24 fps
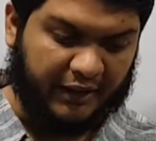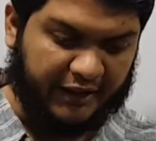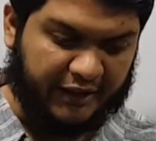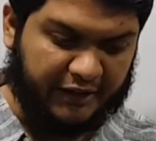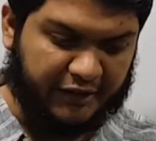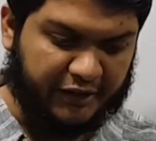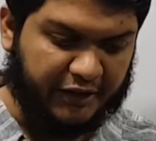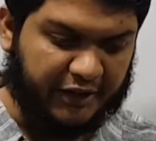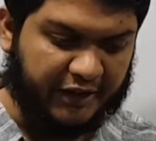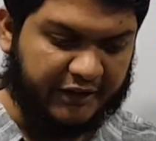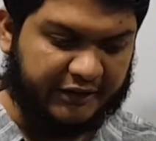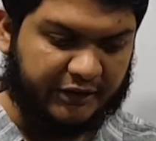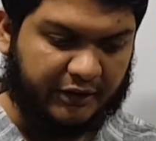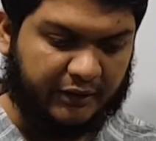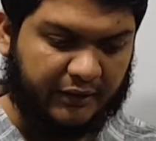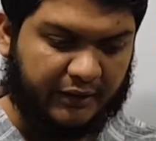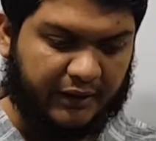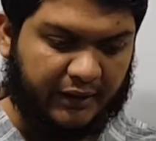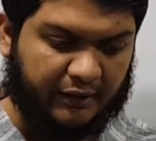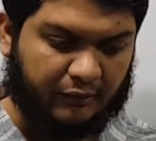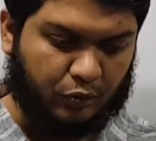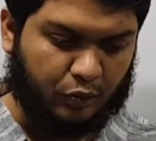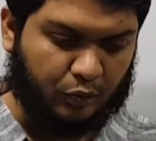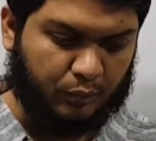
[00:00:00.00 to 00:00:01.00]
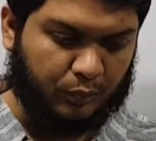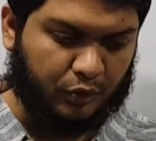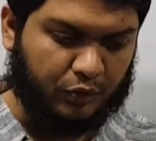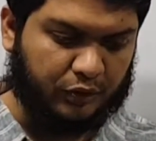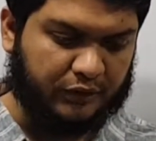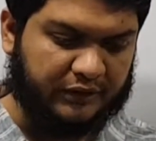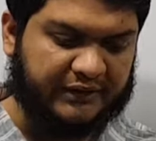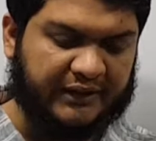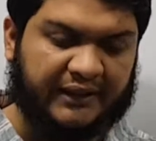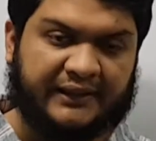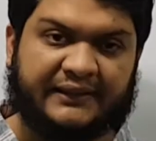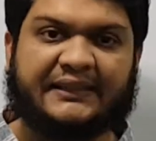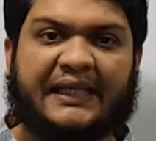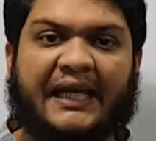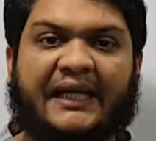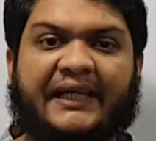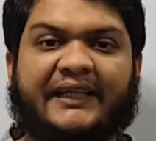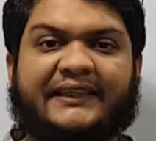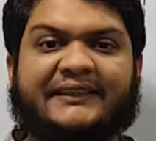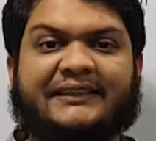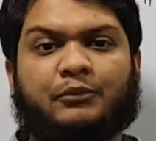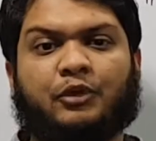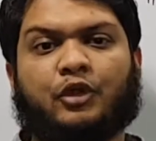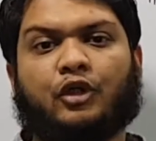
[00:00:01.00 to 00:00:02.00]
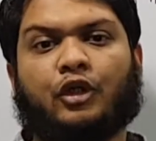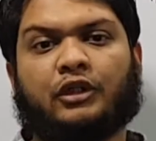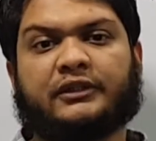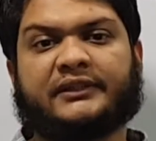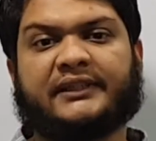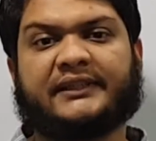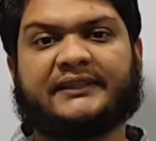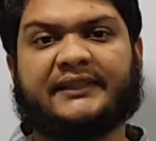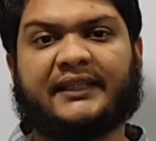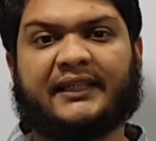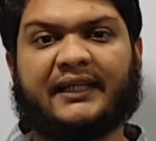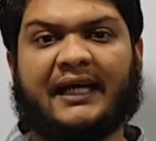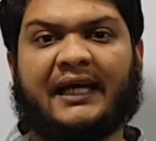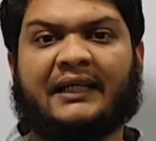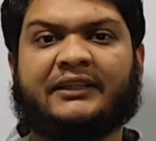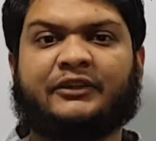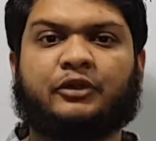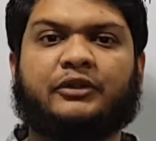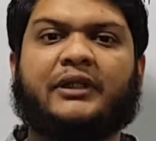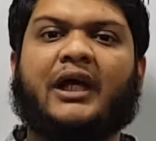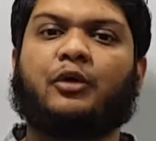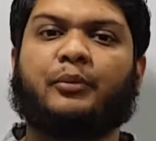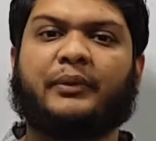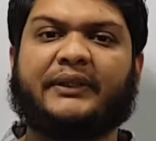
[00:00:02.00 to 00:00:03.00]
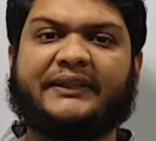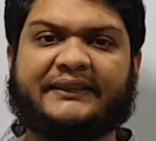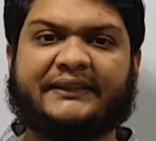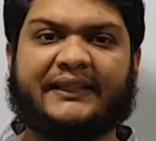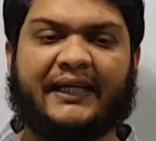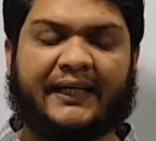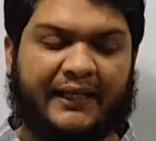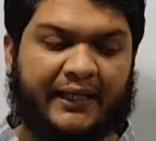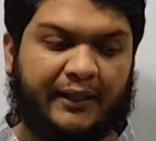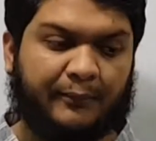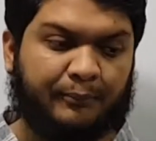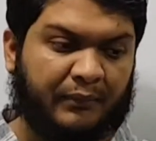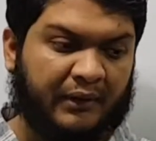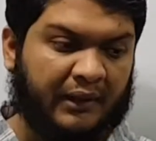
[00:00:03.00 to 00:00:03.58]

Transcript: ইন্টিগ্রেশন করব হচ্ছে সাইন এক্স এবং কস এক্সের ঘাত যদি আরও বেশি থাকে